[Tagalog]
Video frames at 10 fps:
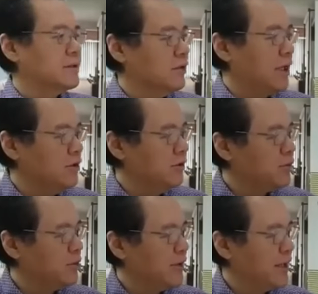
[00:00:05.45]
Kung ano
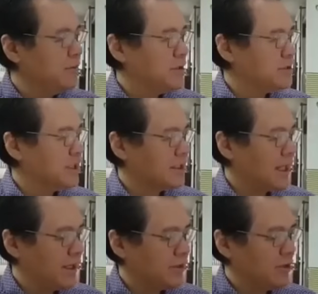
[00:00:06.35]
yung problema nyo sa
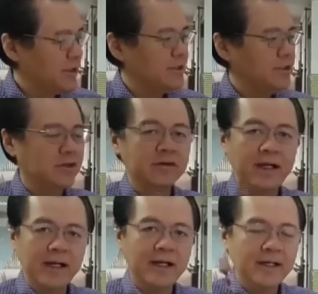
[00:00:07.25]
thyroid, do, uh,
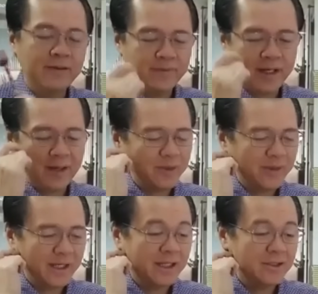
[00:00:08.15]
ah,
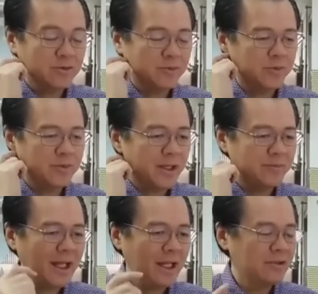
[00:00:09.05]
maraming may ganitong
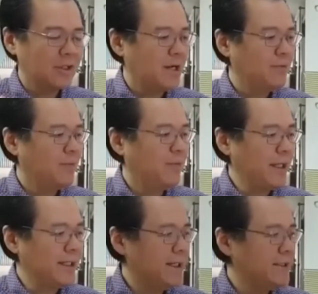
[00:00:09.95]
problema, lalo na
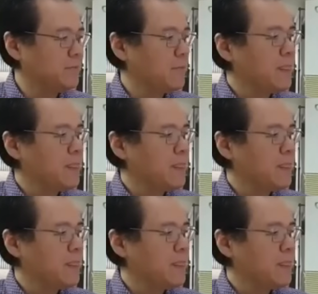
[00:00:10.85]
kababaihan.